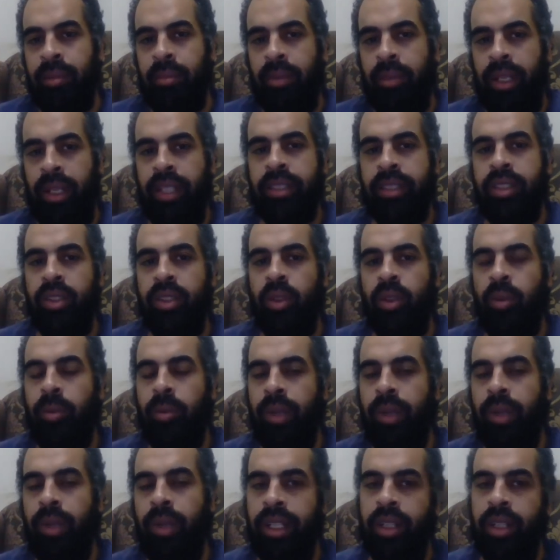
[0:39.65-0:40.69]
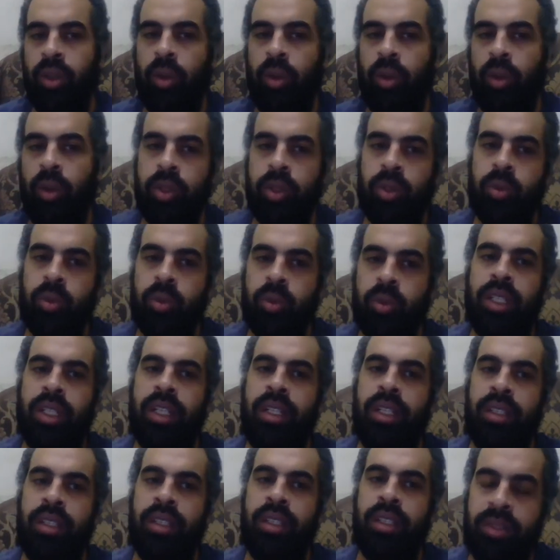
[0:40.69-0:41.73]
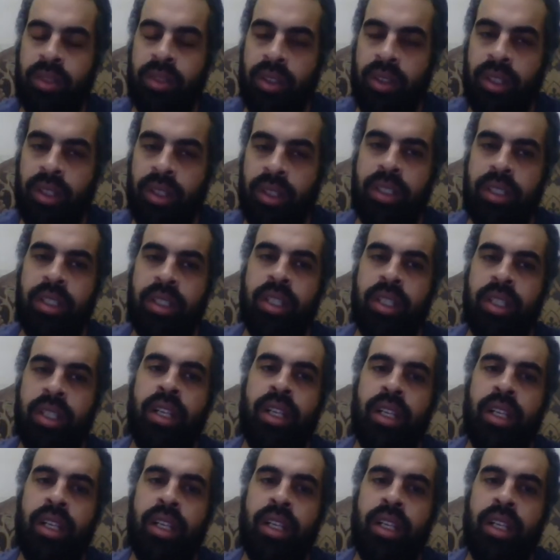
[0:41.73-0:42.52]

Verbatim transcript: بحيث ان هم الروبوت والذكاء الاصطناعي